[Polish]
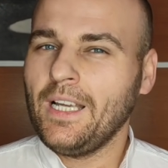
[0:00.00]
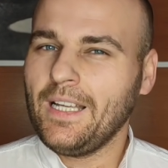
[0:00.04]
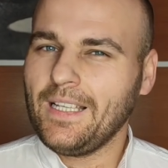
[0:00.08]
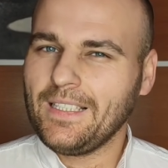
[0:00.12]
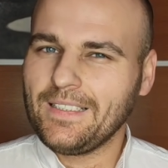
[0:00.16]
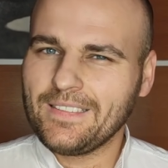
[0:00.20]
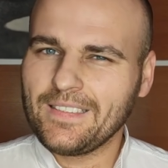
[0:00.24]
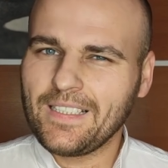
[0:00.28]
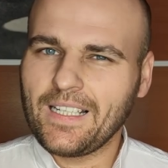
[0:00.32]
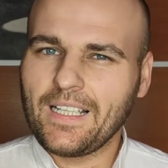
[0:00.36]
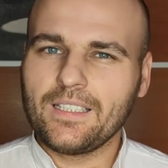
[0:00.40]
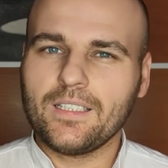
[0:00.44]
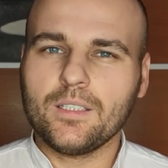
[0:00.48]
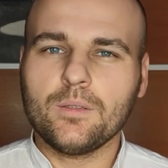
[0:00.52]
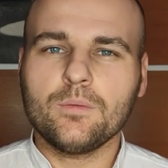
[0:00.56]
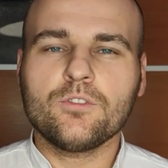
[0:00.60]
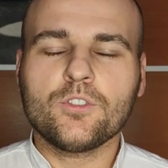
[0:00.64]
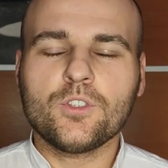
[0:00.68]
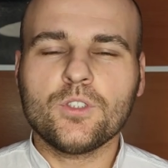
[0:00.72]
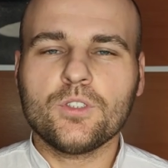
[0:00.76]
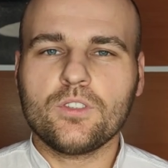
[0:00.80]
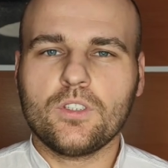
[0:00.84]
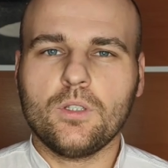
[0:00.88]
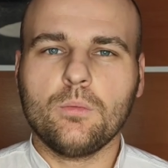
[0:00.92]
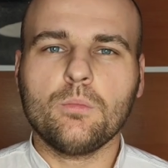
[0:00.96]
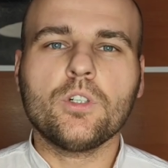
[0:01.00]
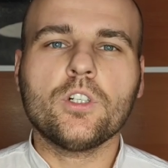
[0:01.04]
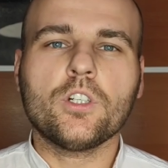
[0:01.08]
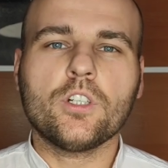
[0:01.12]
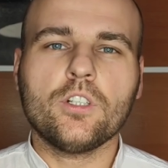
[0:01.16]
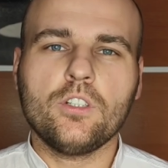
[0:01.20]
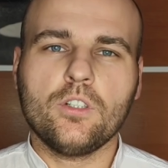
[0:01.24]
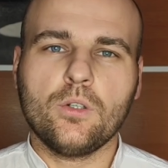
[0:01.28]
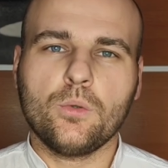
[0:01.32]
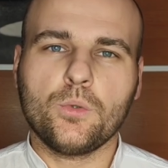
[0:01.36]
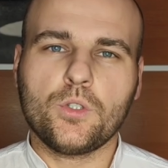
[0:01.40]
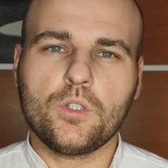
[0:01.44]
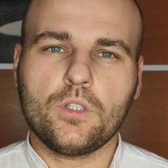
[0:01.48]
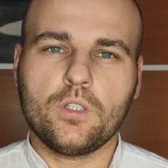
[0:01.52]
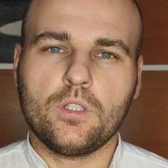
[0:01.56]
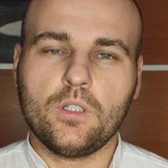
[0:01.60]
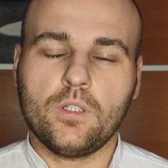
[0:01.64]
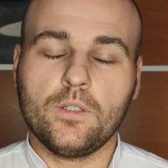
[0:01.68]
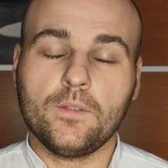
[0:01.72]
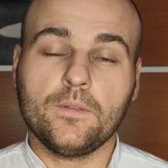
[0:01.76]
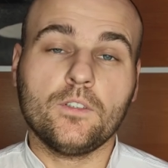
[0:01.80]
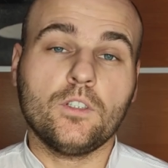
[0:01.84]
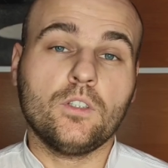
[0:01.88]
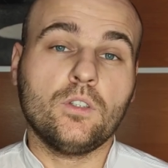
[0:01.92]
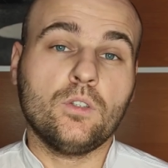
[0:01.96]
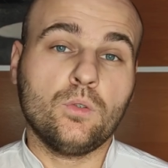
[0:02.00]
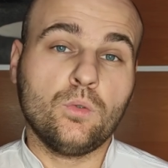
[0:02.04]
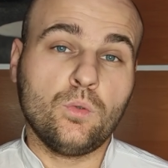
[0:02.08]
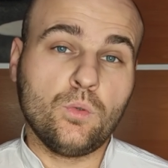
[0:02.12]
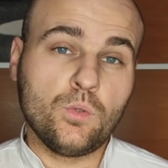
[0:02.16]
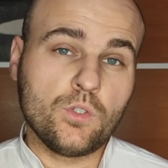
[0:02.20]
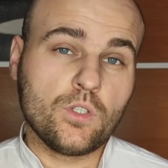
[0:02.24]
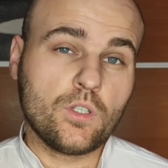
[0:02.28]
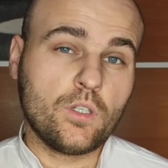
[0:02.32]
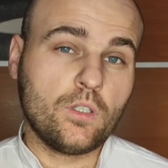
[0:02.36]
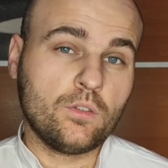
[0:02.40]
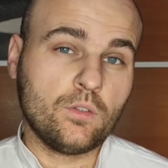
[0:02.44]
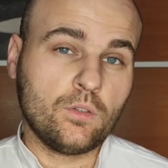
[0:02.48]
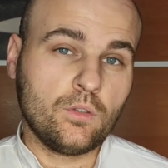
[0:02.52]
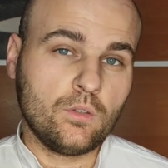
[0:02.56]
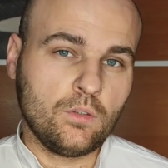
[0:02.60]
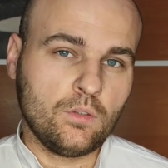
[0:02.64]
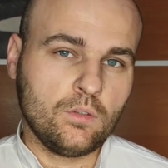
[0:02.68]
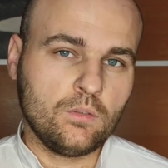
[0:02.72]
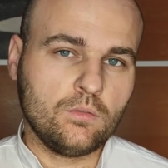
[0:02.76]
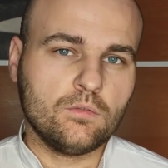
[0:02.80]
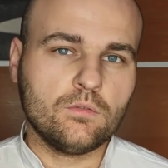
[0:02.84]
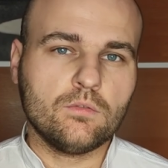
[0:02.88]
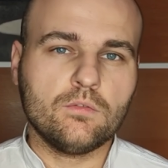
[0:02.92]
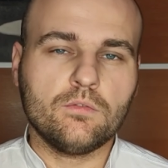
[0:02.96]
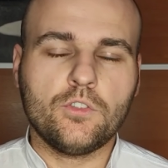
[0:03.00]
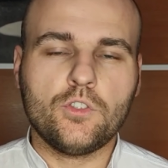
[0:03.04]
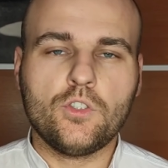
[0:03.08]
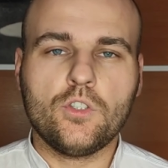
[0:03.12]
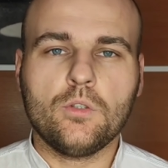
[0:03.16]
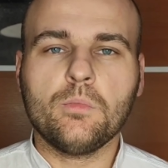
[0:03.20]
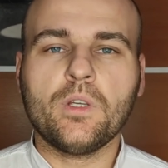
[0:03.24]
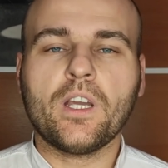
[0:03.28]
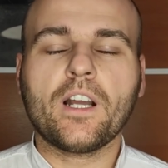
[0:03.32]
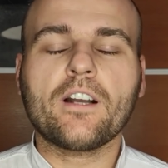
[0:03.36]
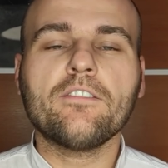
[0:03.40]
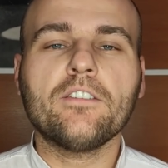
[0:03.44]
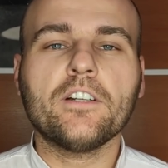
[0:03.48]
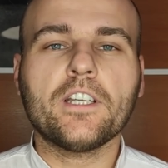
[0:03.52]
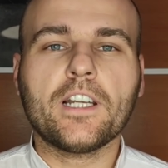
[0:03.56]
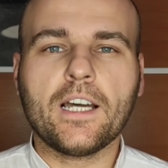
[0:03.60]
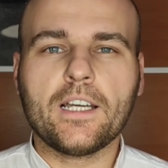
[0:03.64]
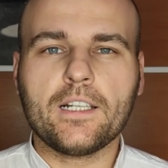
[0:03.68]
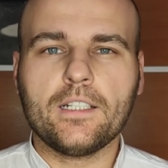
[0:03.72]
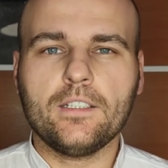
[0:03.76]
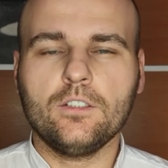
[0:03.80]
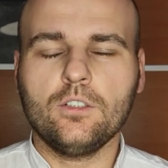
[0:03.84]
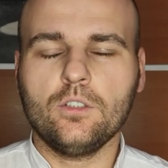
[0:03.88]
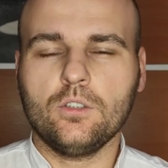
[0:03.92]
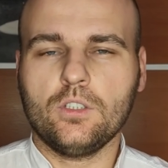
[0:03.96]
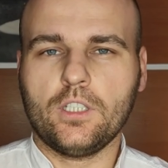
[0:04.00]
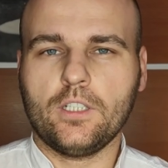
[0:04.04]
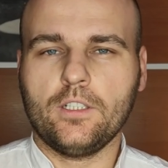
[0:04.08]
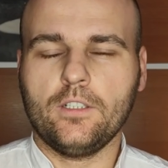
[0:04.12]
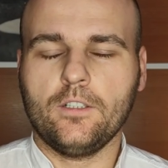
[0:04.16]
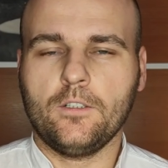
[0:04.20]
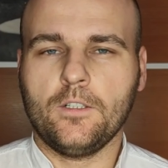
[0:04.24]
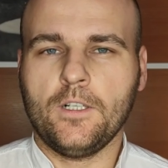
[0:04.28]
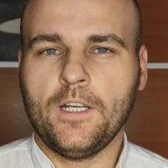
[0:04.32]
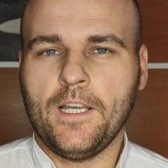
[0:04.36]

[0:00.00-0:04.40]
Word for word: Za tym wszystkim kryją się ludzie. No i widzimy, jak Ferrari do tego